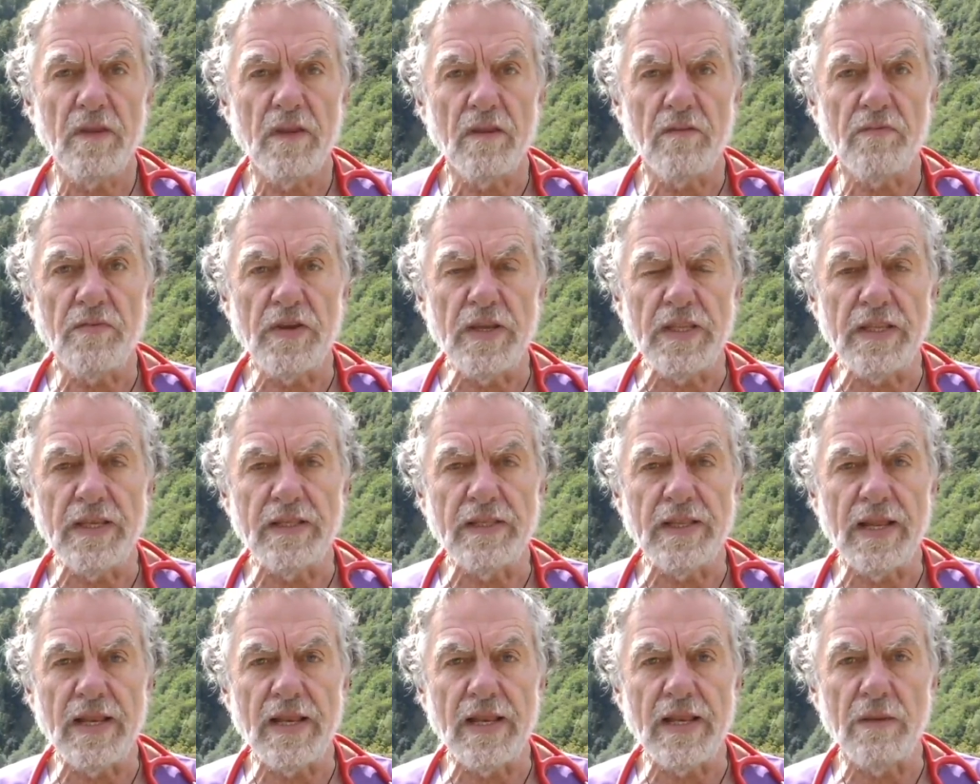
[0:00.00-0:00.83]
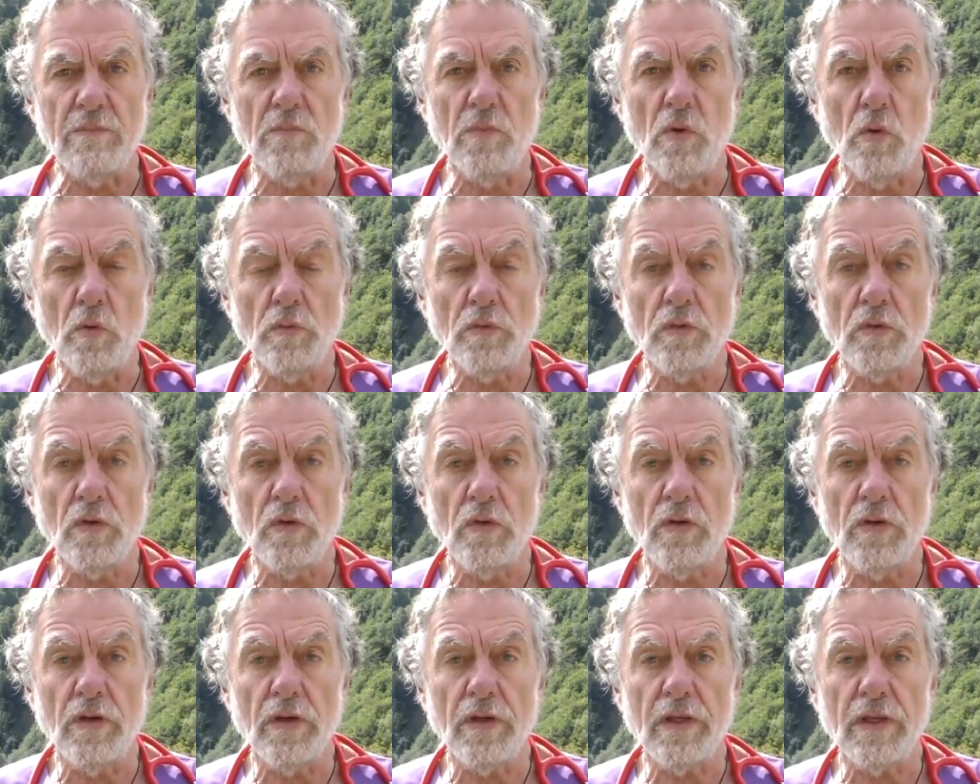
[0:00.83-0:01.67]
Fine del
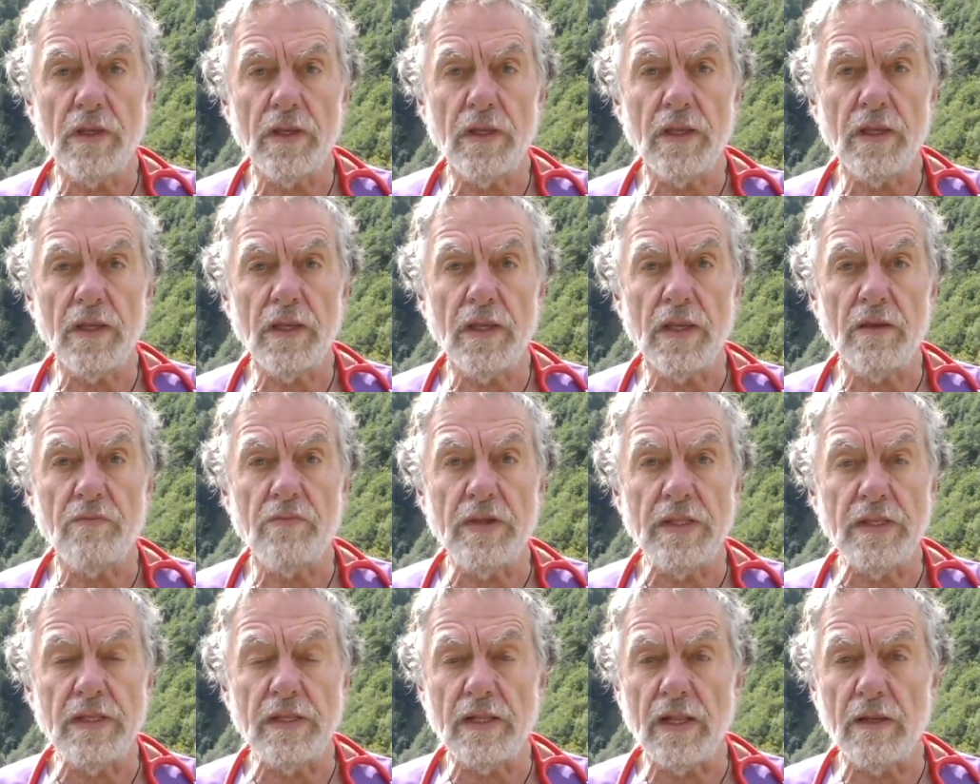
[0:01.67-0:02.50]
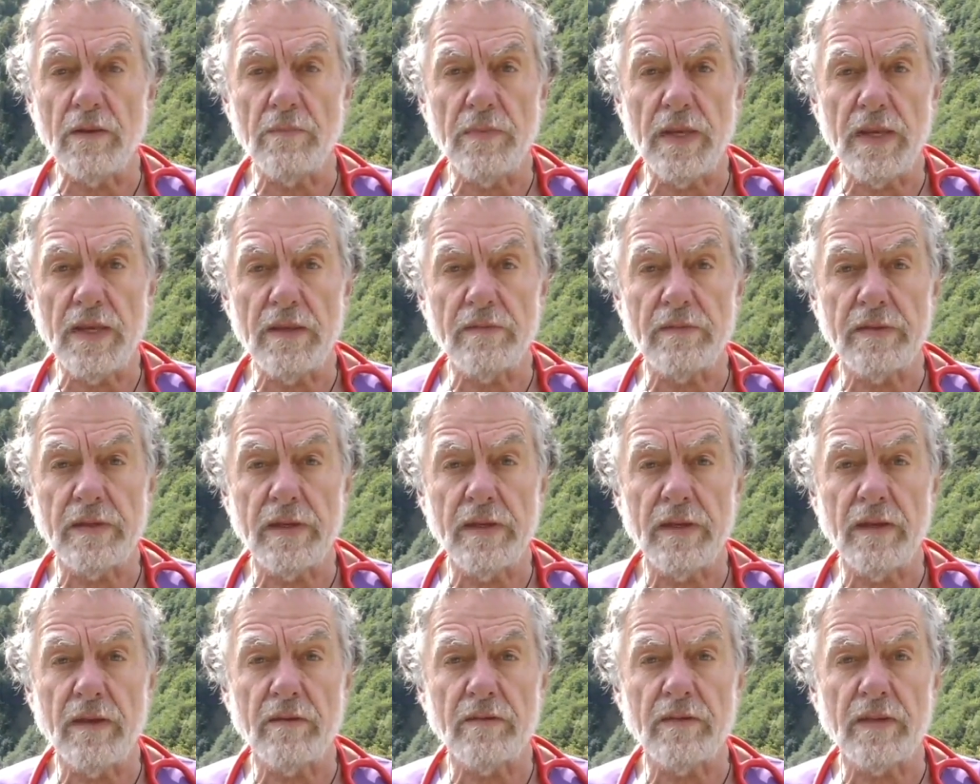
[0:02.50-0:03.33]
mondo e fine del
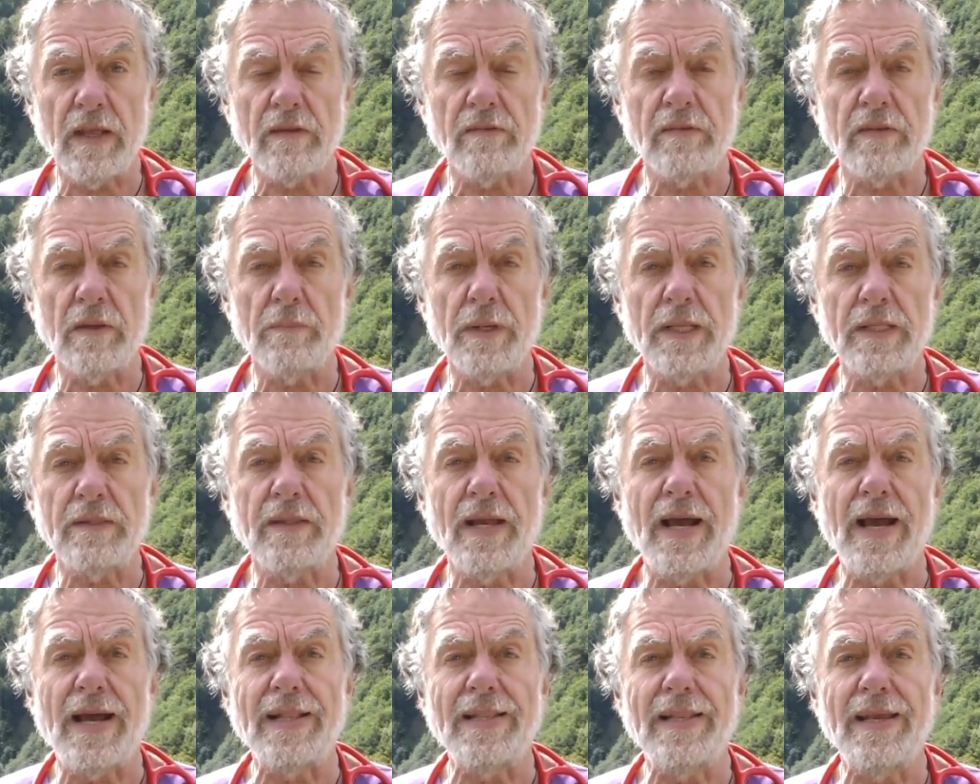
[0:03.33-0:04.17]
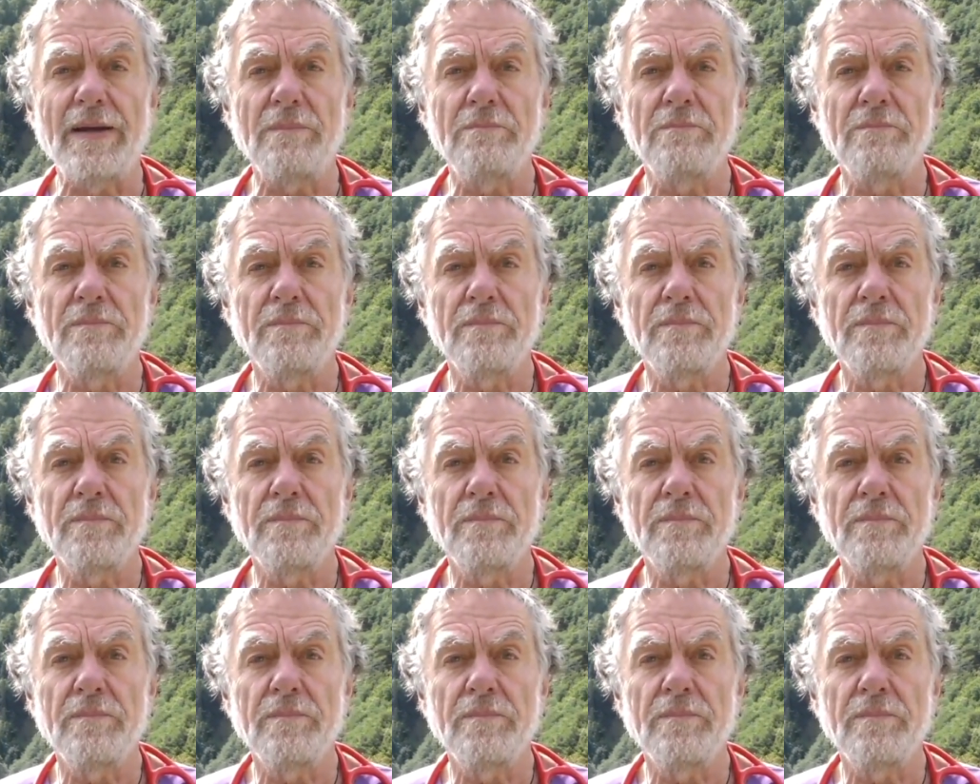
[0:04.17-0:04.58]
mese, stessa battaglia.